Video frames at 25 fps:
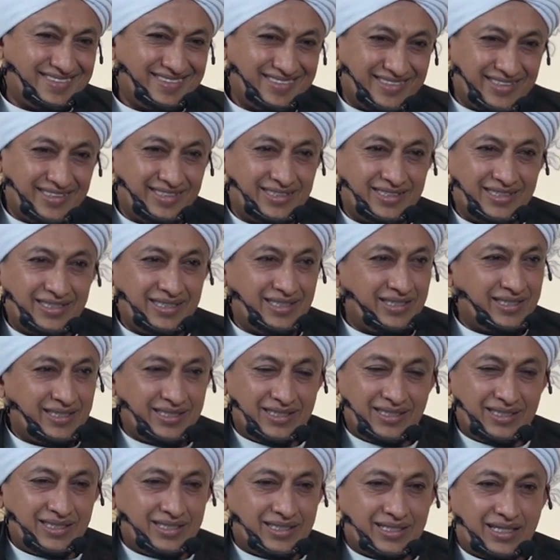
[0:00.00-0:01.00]
hmm?
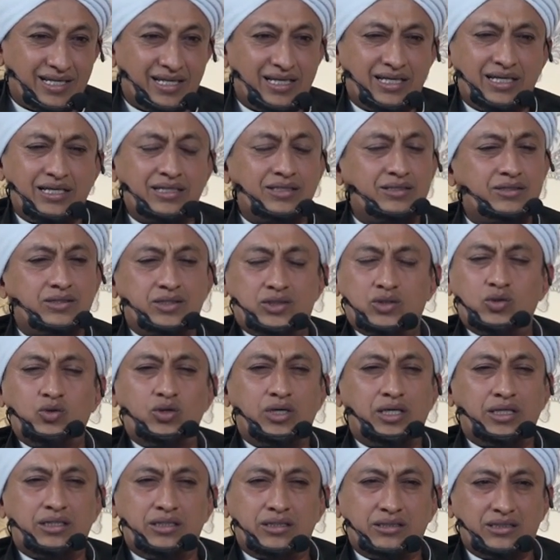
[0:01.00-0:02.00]
karena
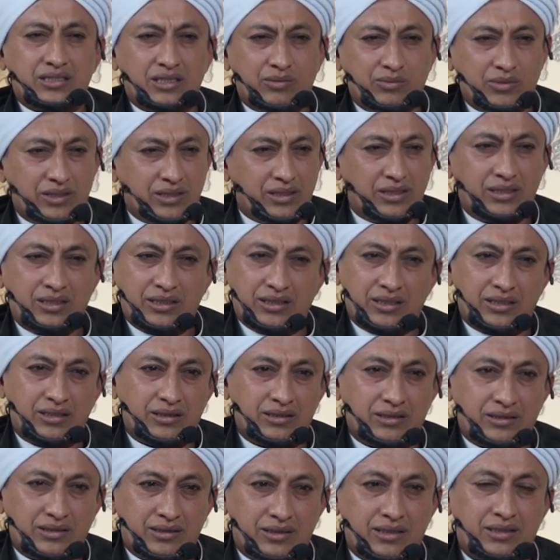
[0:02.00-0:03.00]
sulit di zaman
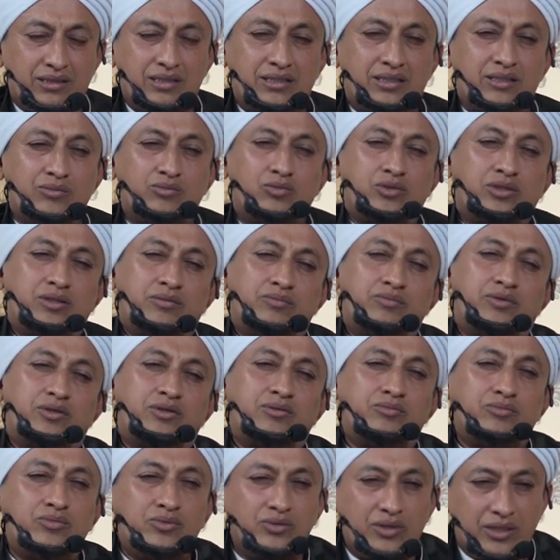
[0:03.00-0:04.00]
ini kita temukan
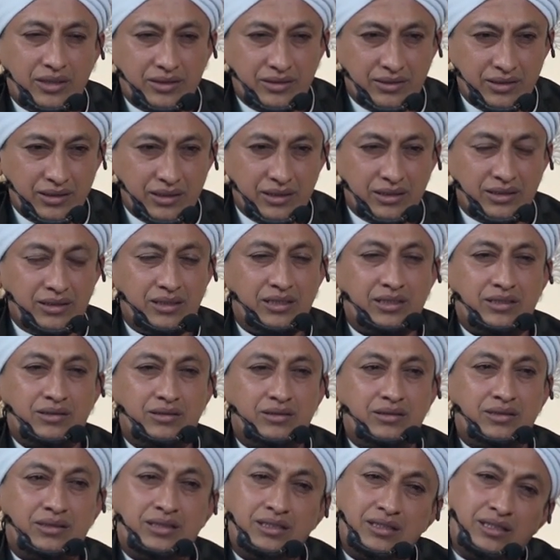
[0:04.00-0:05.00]
perempuan yang
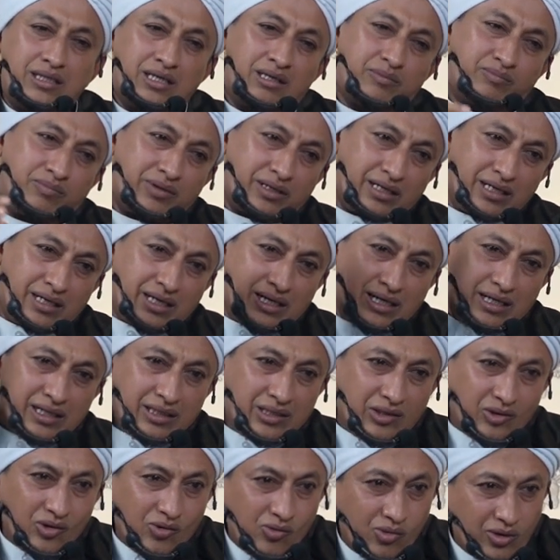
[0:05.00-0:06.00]
tidak pernah
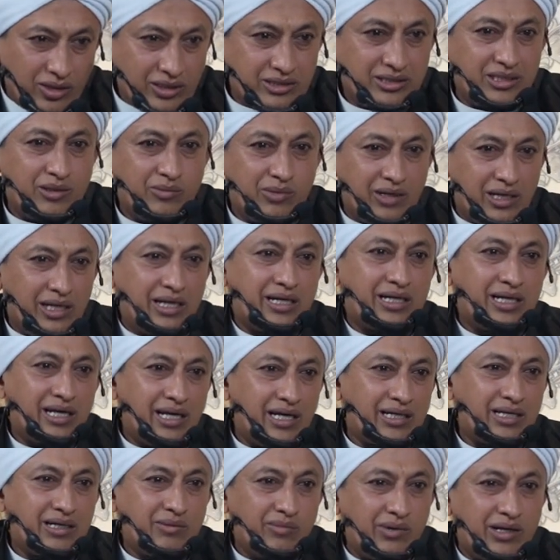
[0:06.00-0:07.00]
ada hubungan sama
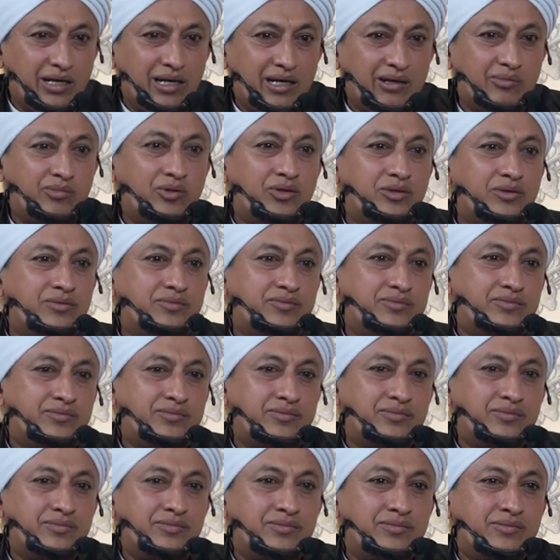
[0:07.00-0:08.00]
laki-laki manapun.
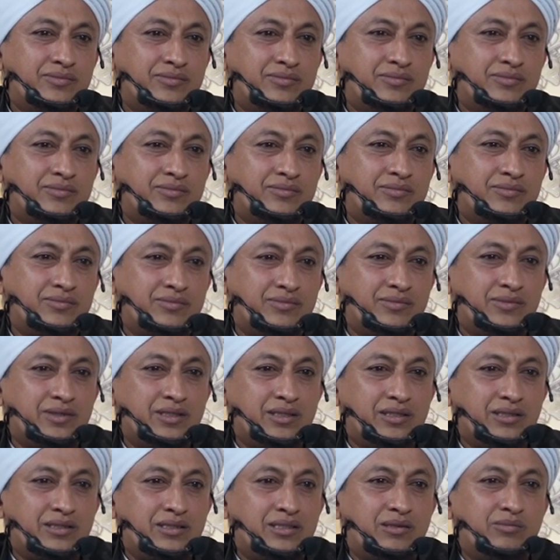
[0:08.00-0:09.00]
Hmm?
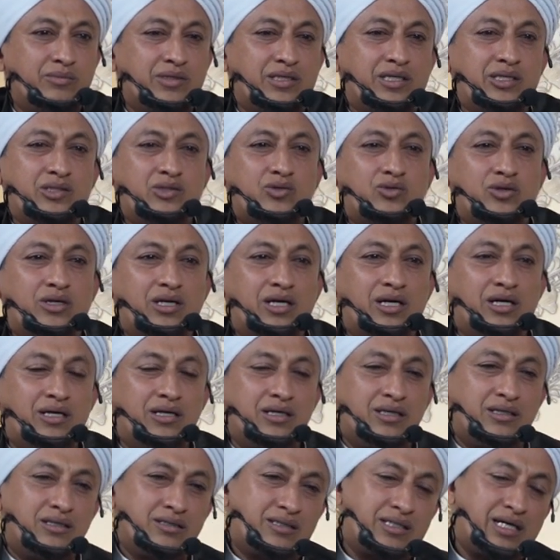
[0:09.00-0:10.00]
Demikian juga
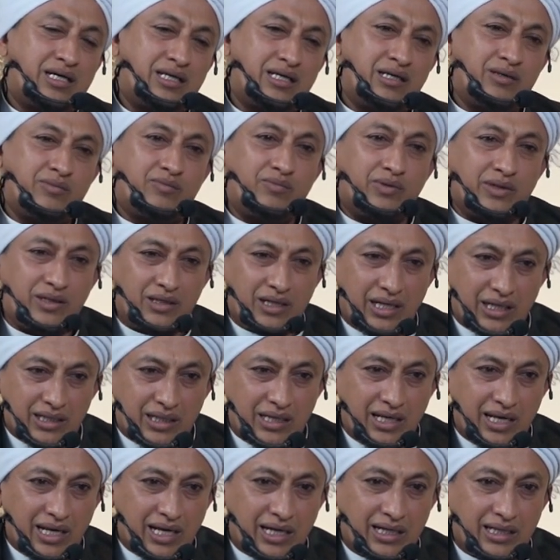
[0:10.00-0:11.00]
cari
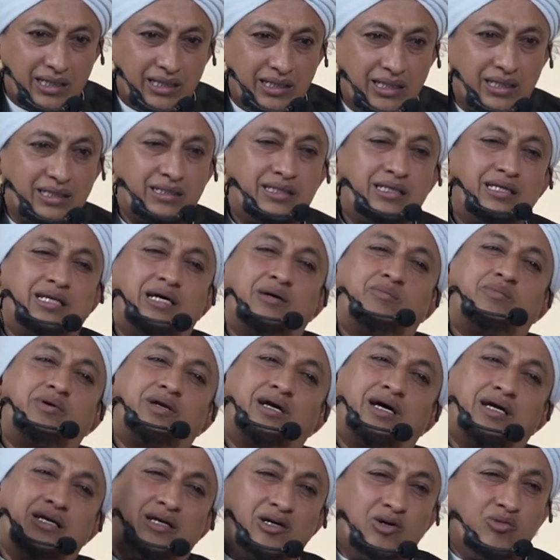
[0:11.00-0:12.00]
laki-laki yang tidak
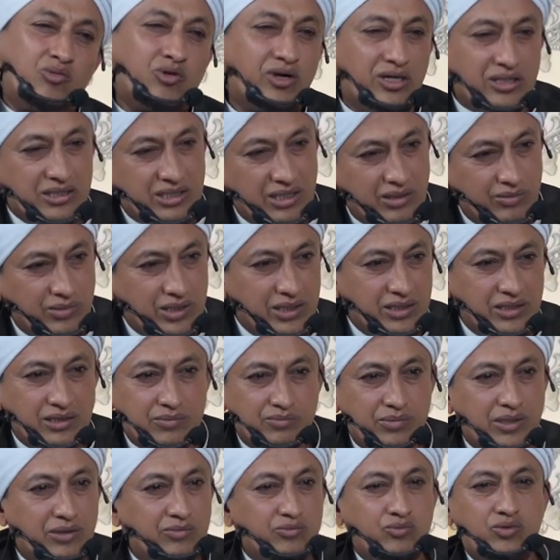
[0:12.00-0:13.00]
pernah ada hubungan sama
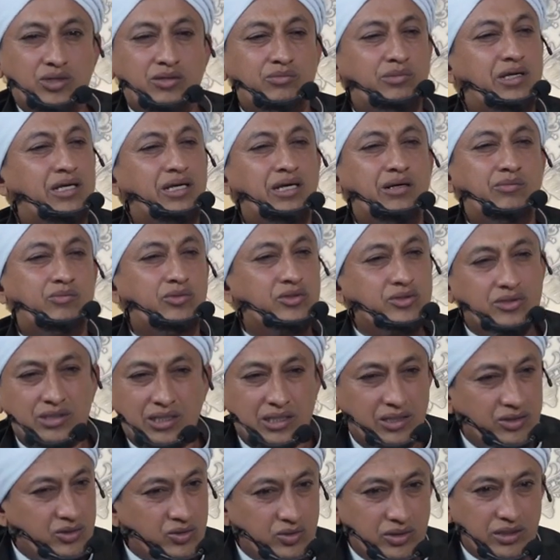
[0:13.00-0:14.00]
perempuan manapun
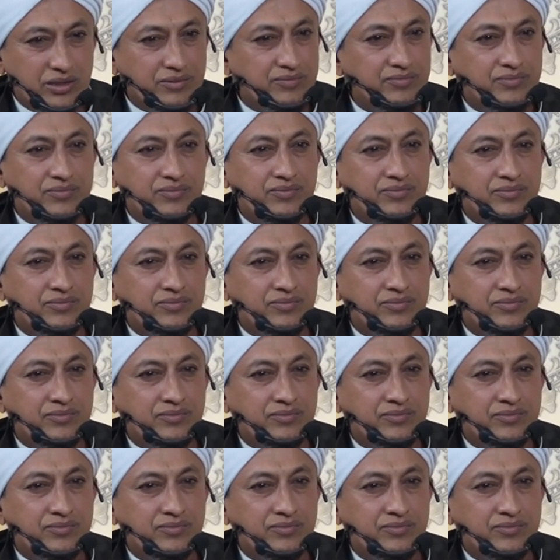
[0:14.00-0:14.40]
sangat sulit.